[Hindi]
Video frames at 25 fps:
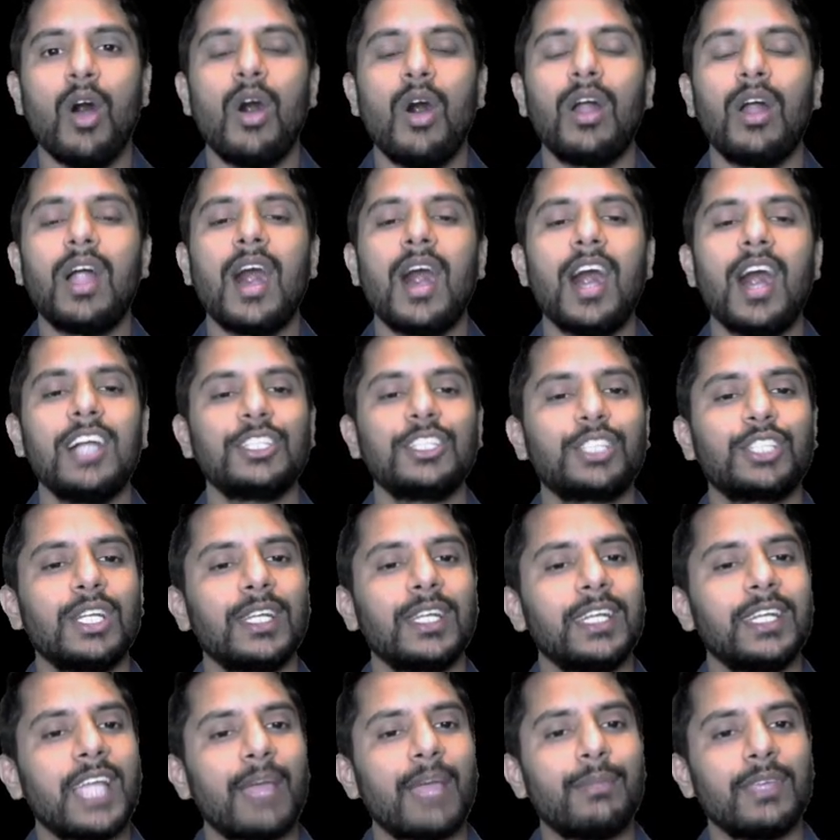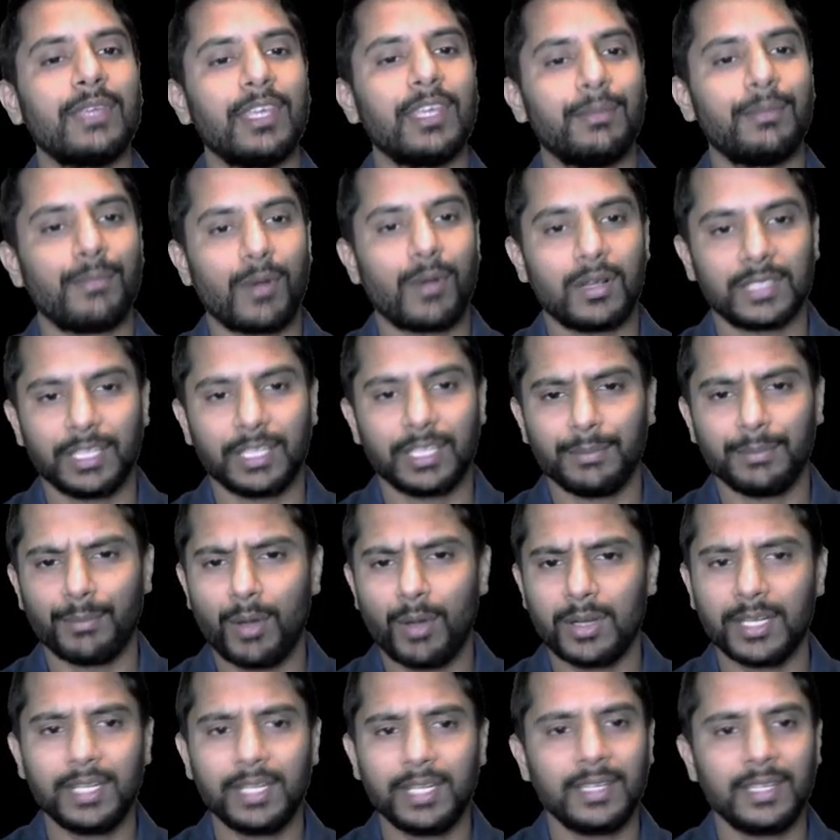और आजकल के टाइम में ये बहुत ही
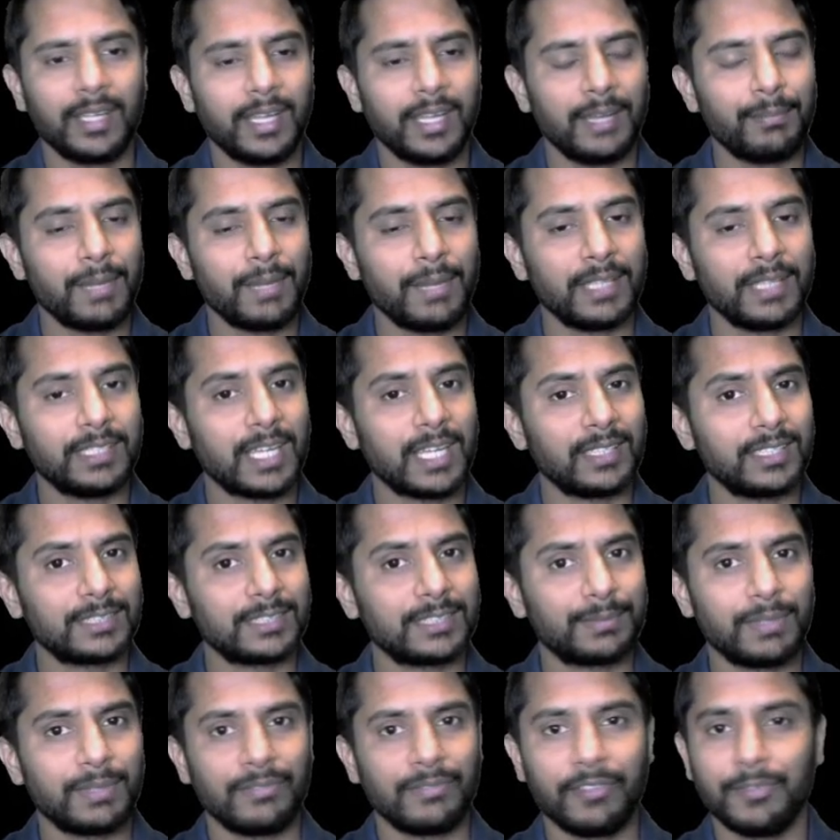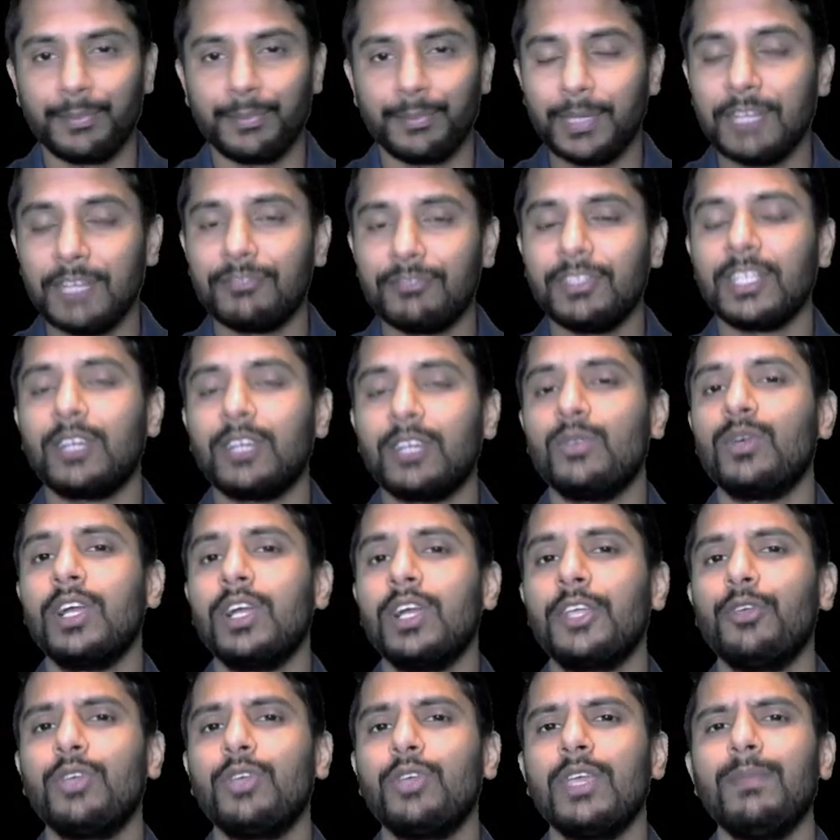इंपॉर्टेंट है मैं ज़्यादा इसमें ब्रीफ नहीं करूंगा
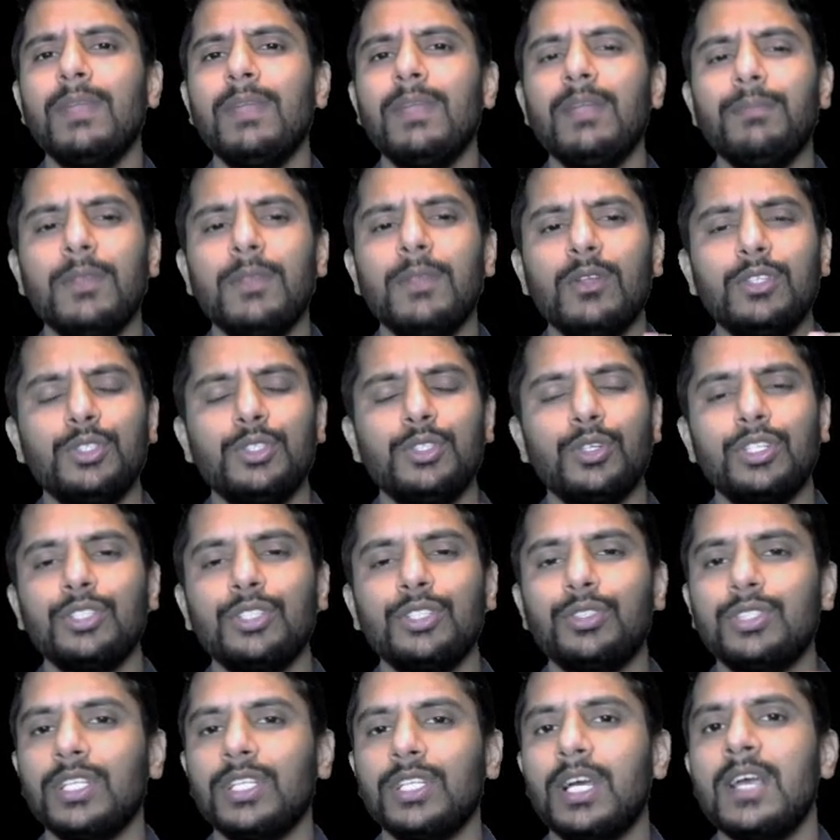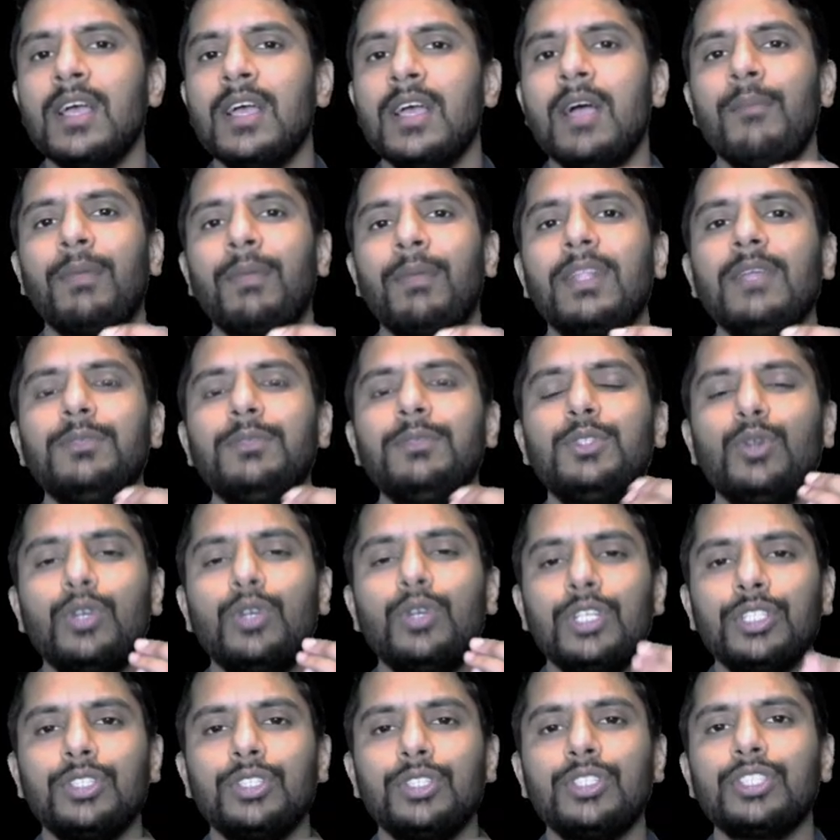क्योंकि मैं ना बिल्कुल छोटे छोटे मतलब
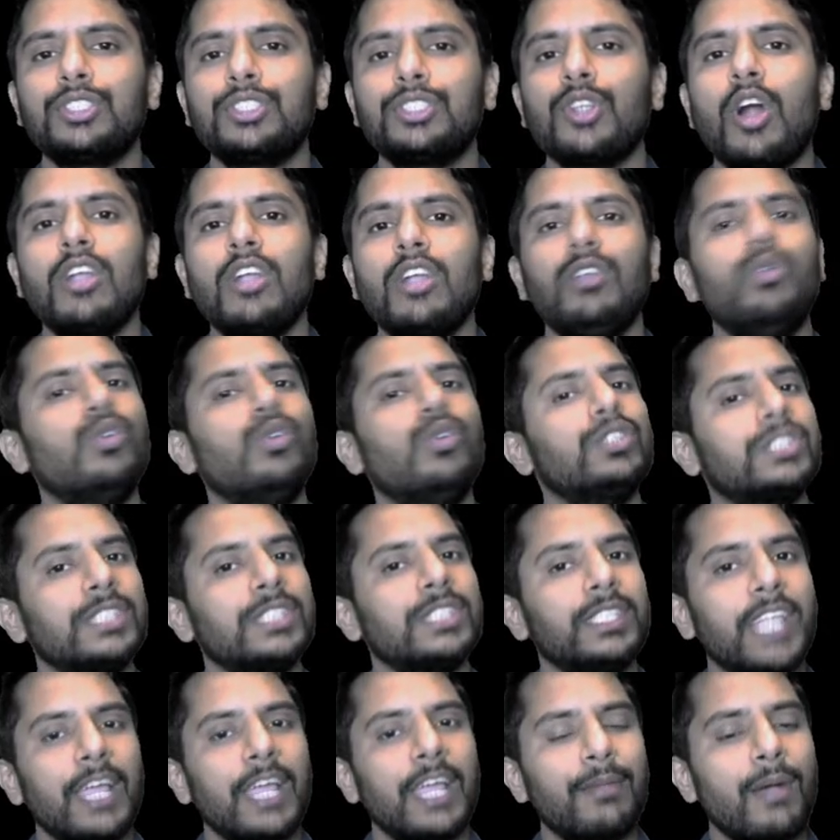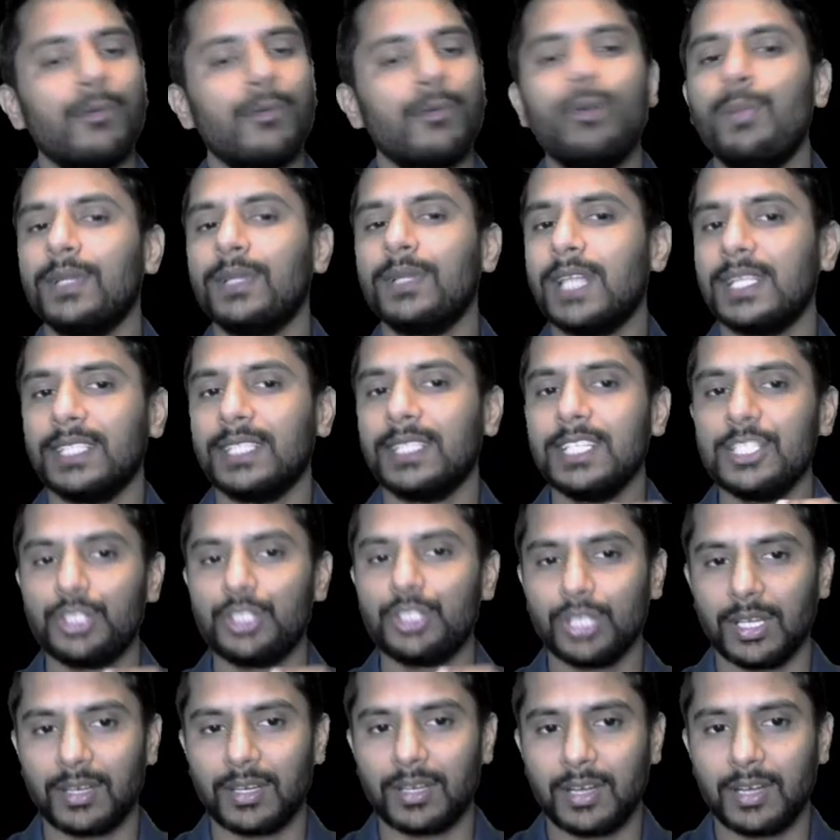छोटे छोटे शॉर्ट नोट्स की टाइप आपको बताते
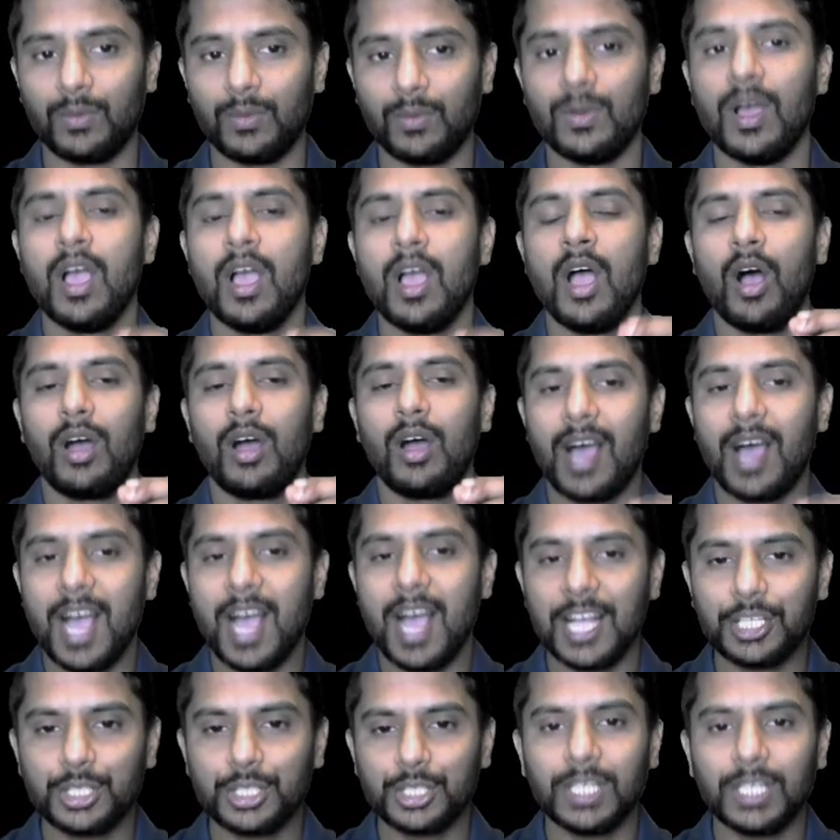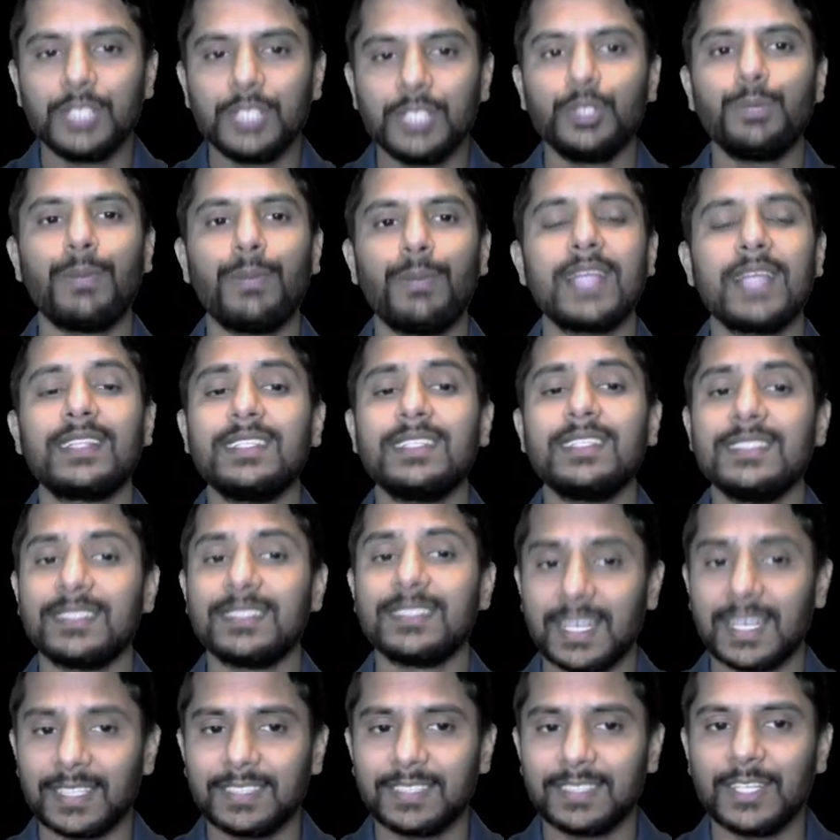चल रहा हूँ और आजकल जो पाइथन
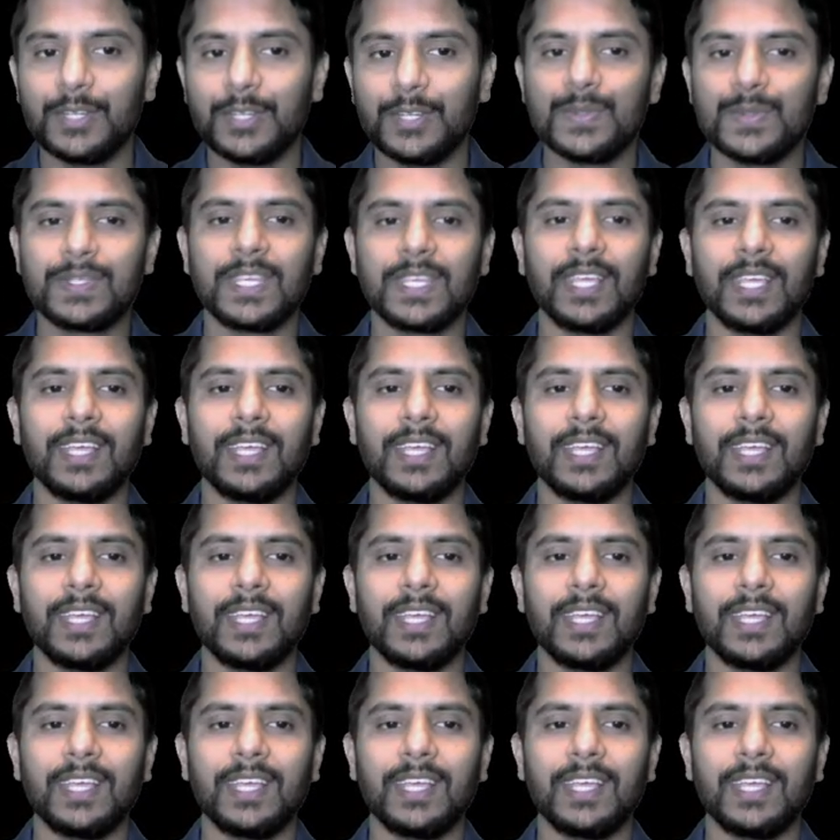ज़्यादातर यूज़ किया